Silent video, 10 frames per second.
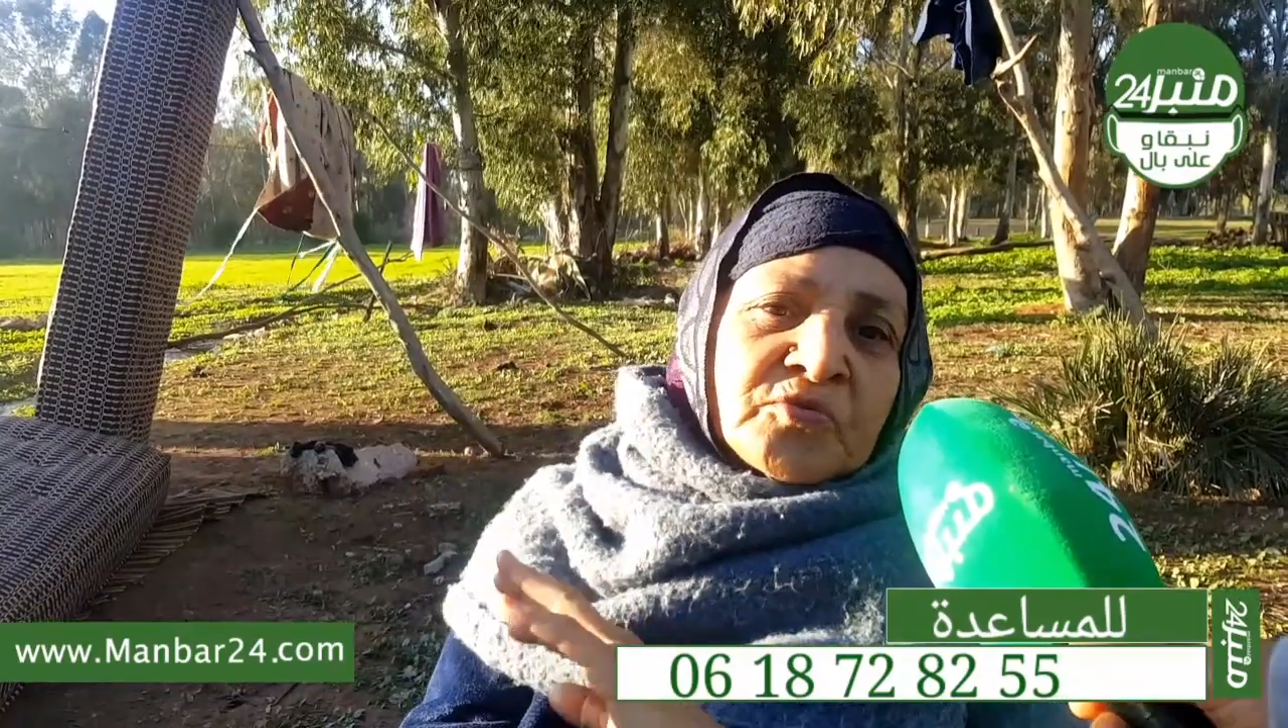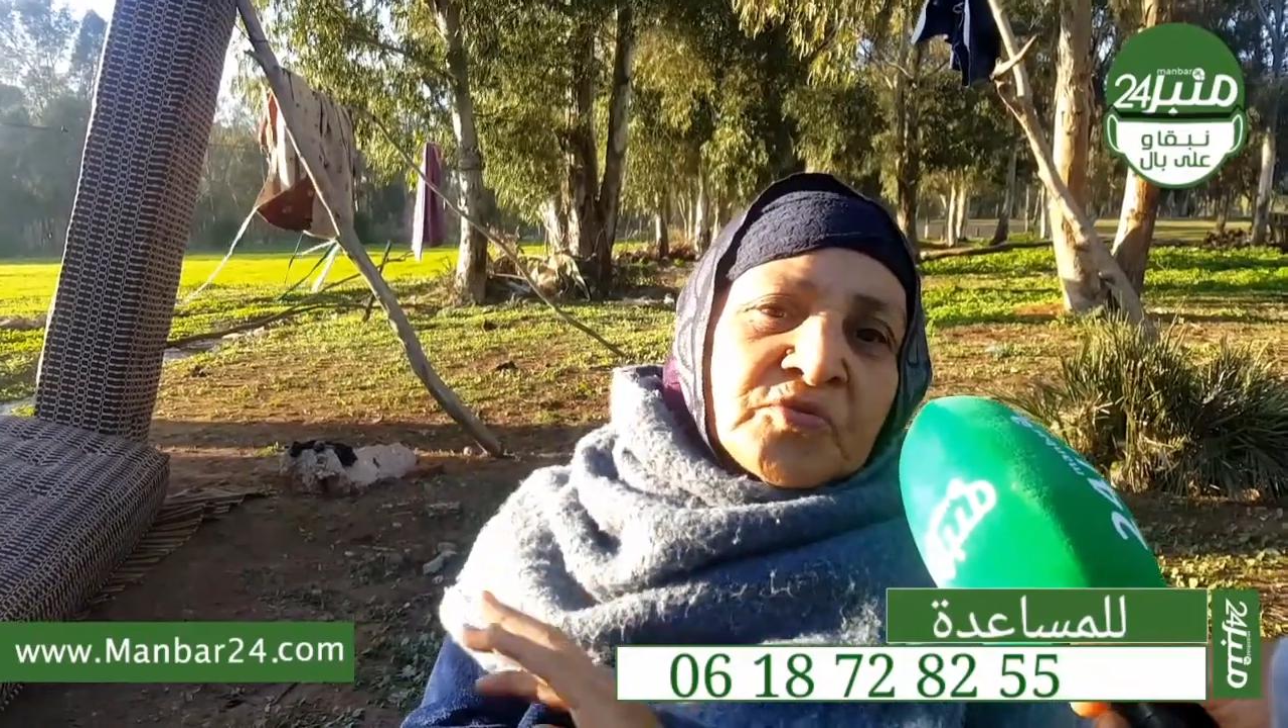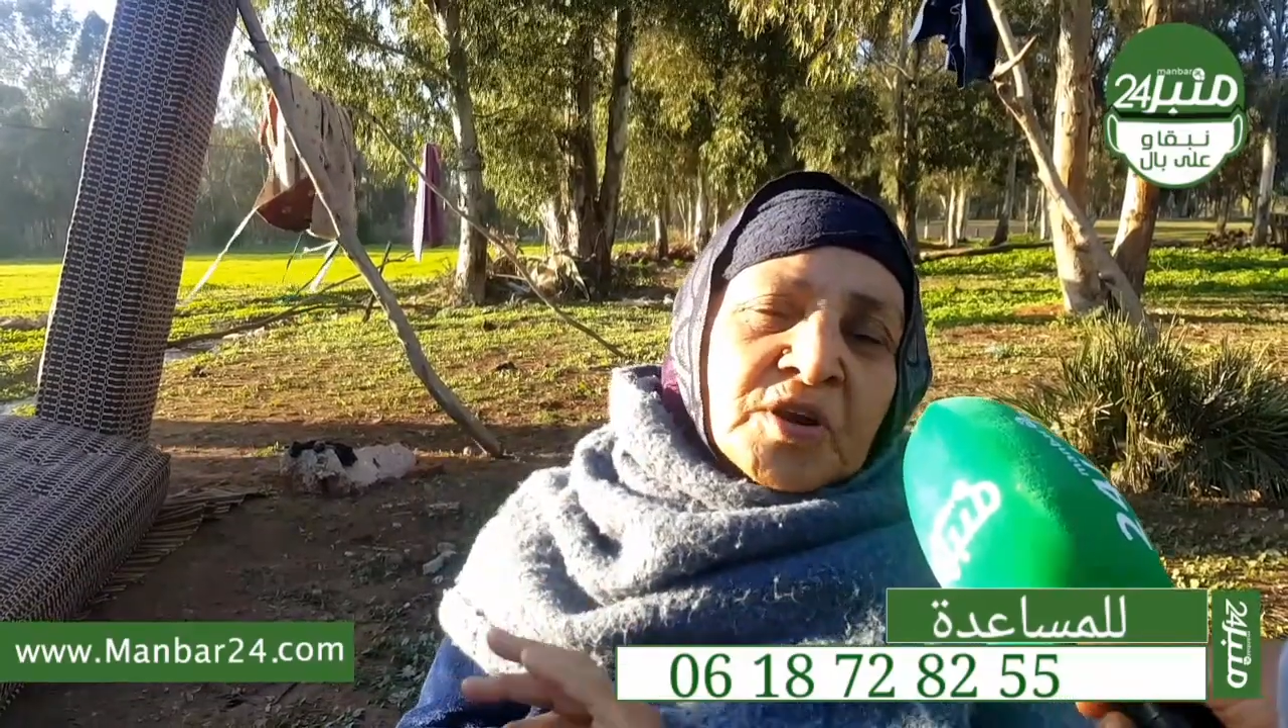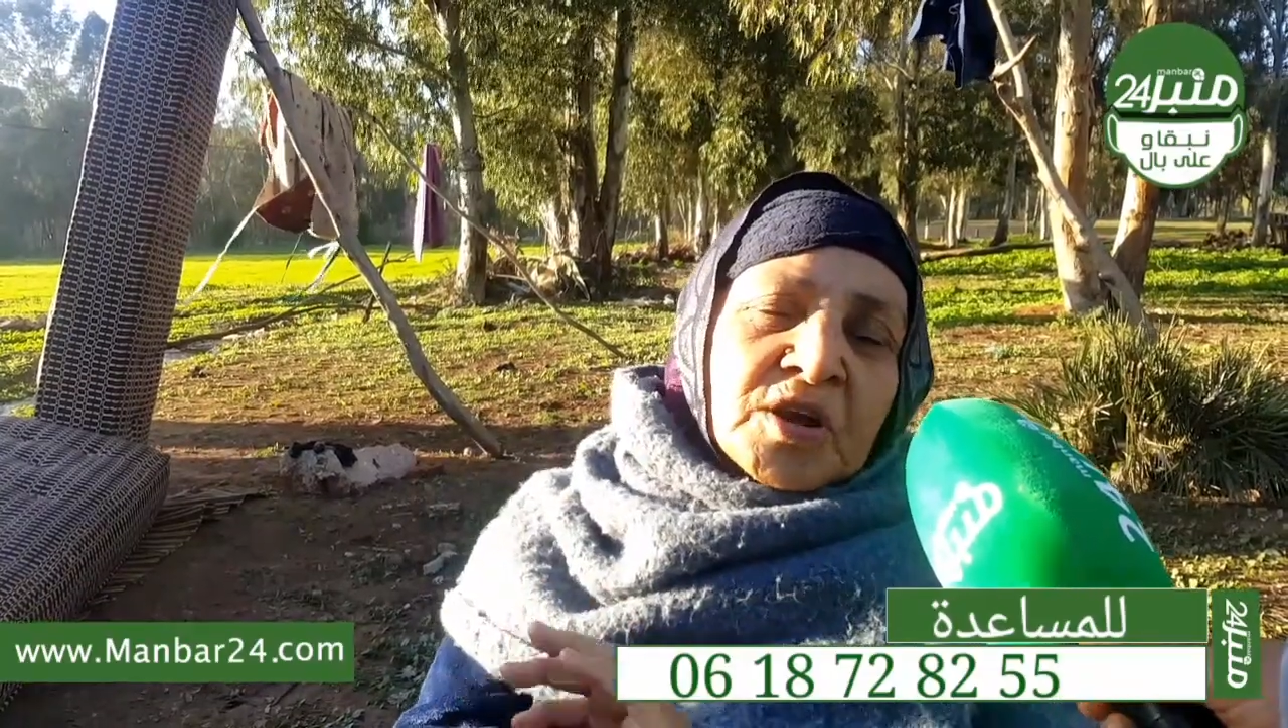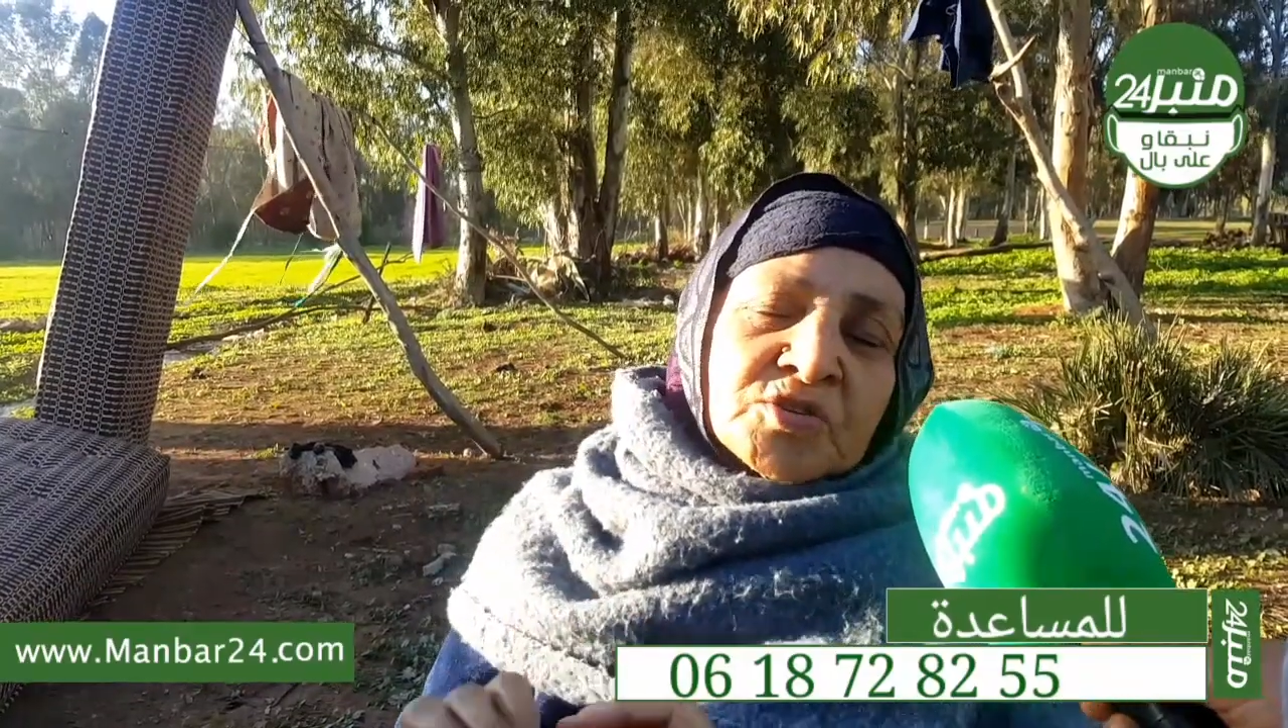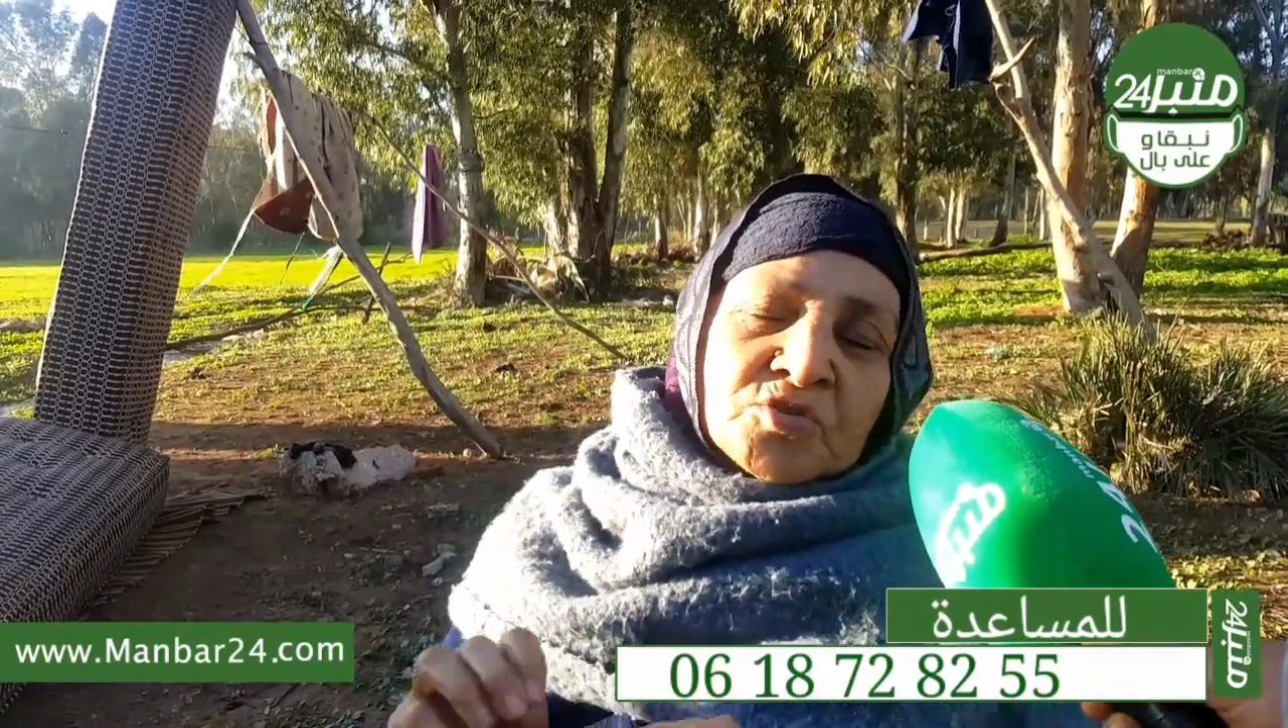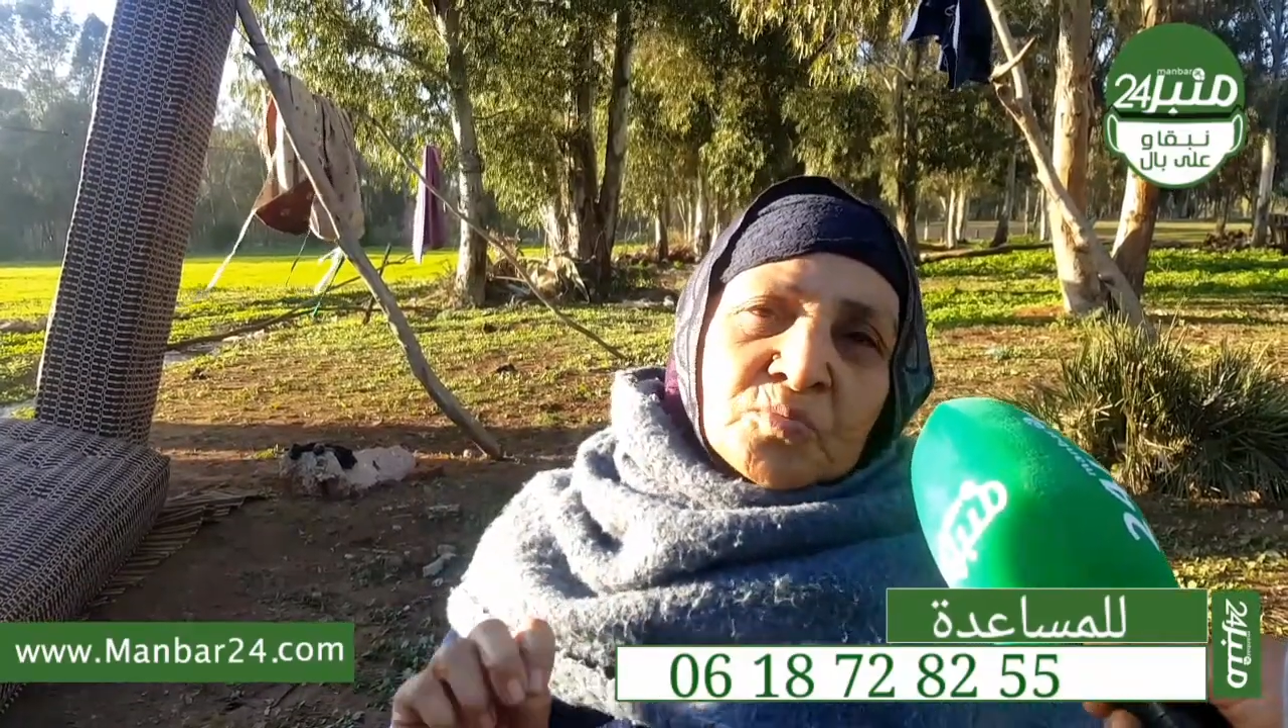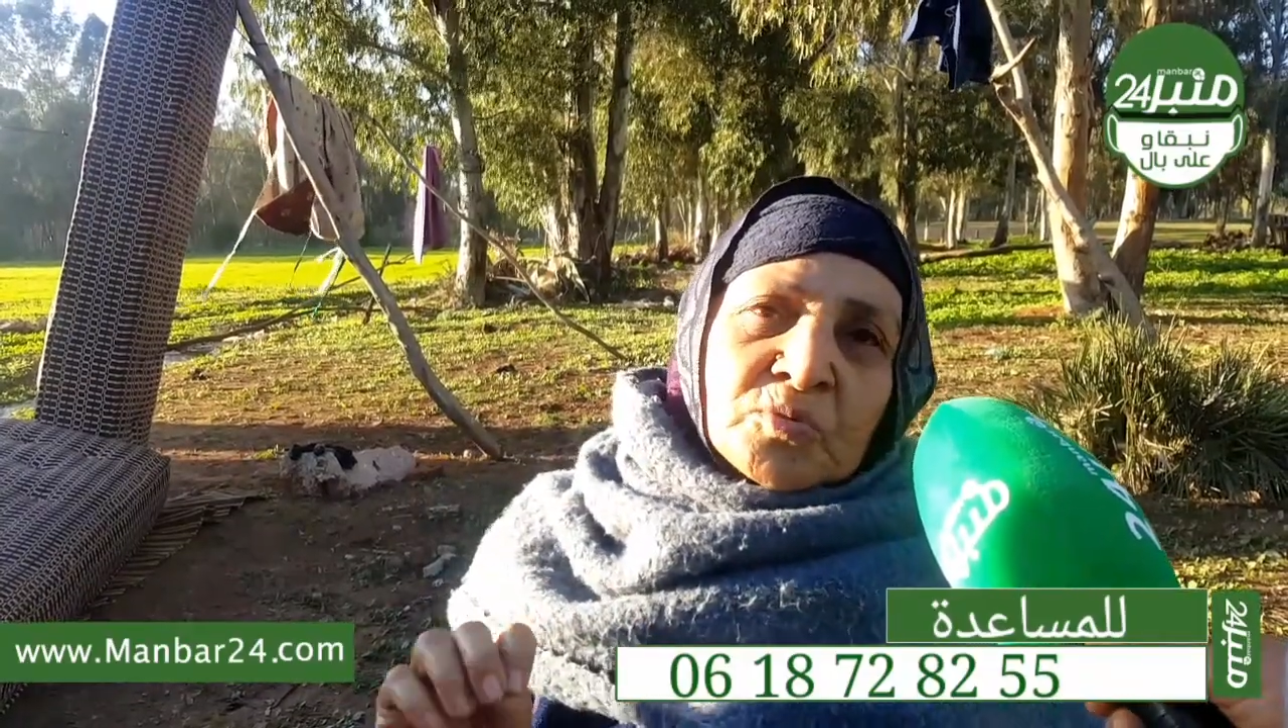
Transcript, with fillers: بفراشو